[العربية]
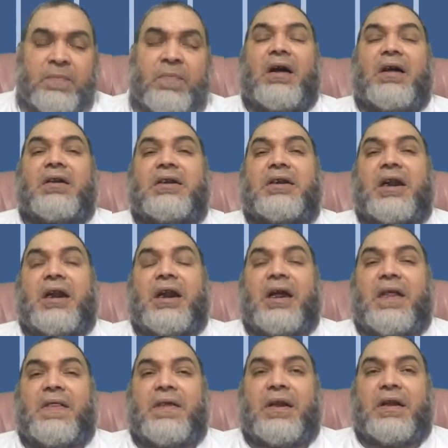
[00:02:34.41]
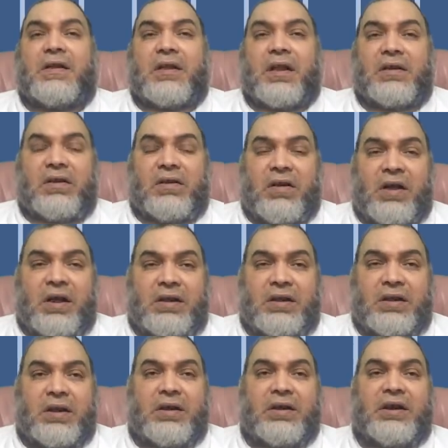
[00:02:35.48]
أرسل هذه
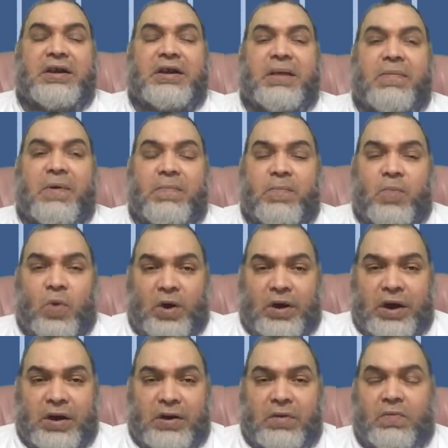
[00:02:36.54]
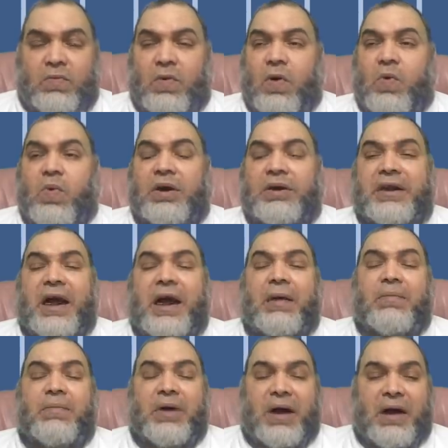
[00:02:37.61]
الطائرات لسبب معلن وهو
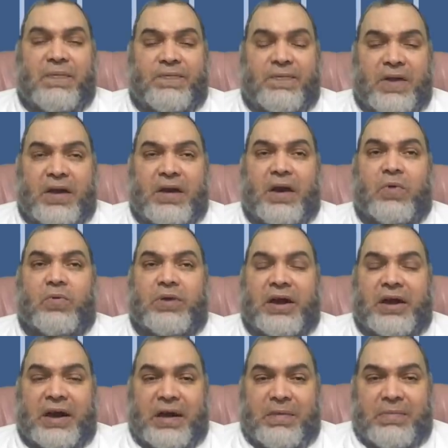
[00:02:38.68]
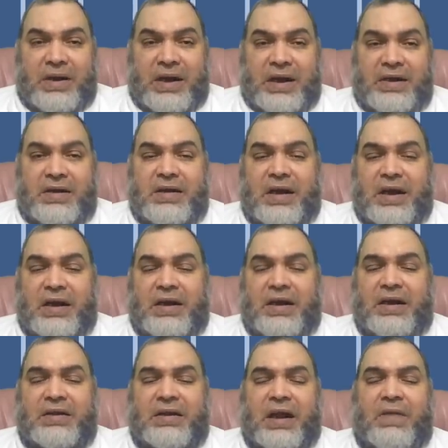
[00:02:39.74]
دعم حفتر أو ده الكلام اللي
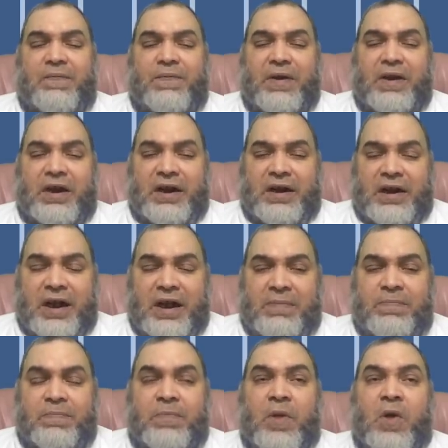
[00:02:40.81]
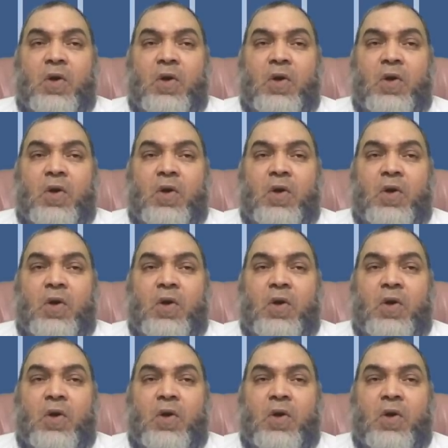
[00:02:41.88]
هيتقال في الإعلام